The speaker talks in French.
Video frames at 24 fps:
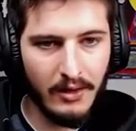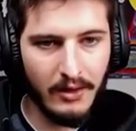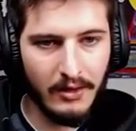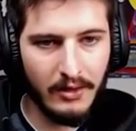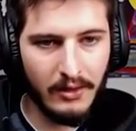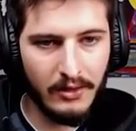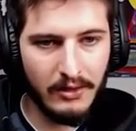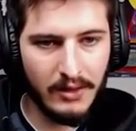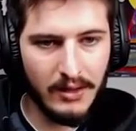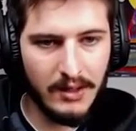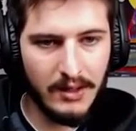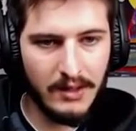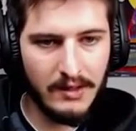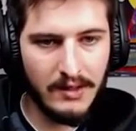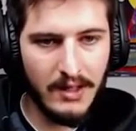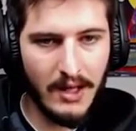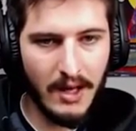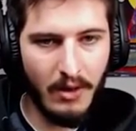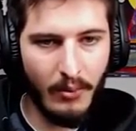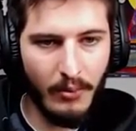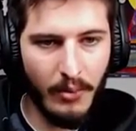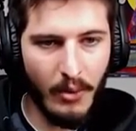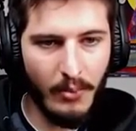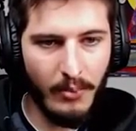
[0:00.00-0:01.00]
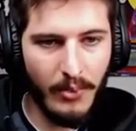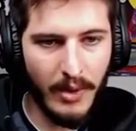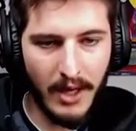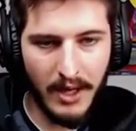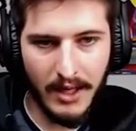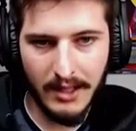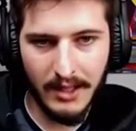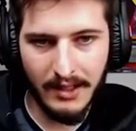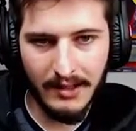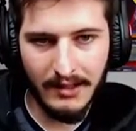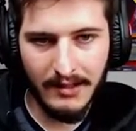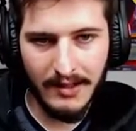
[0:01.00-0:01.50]
Une guitare, on peut pas la
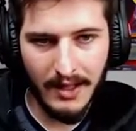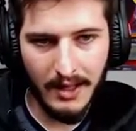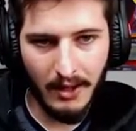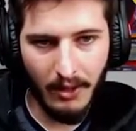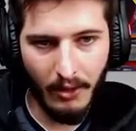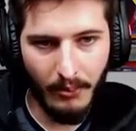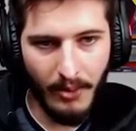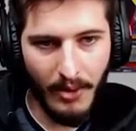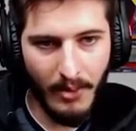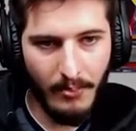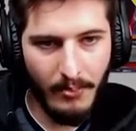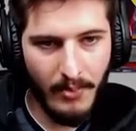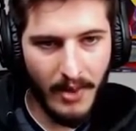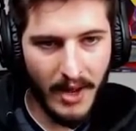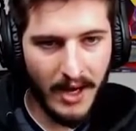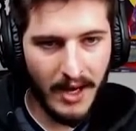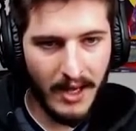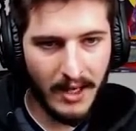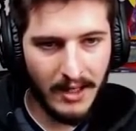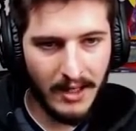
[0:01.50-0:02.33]
guitare, on peut pas la